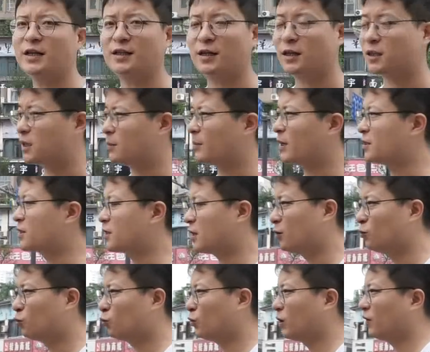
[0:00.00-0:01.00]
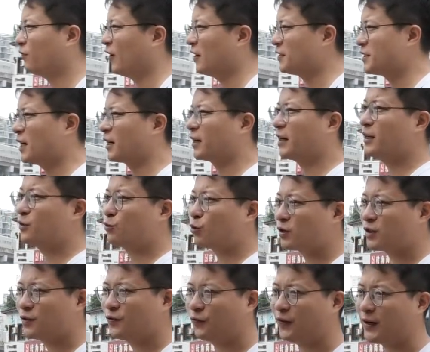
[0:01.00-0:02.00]
线城市里面，成都的房价可以
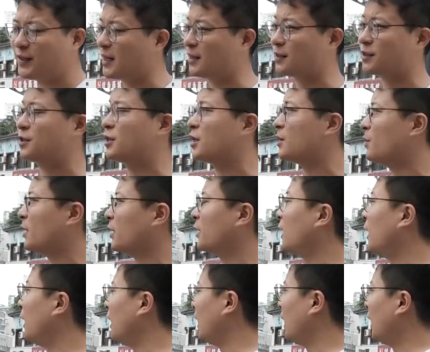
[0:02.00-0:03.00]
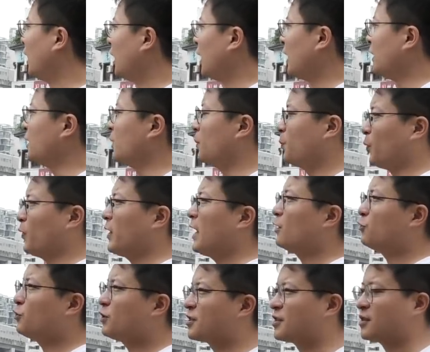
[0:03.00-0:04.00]
说是非常之亲民的。你不
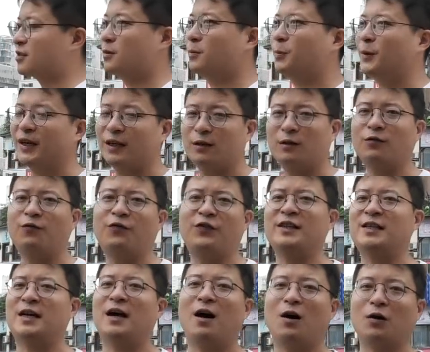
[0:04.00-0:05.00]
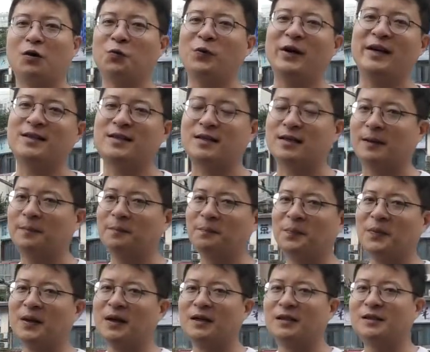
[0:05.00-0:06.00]
要去死拼非常好的位置，
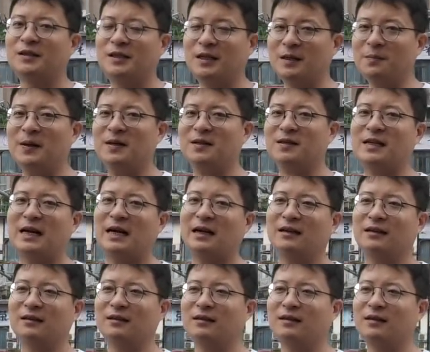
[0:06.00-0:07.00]
基本上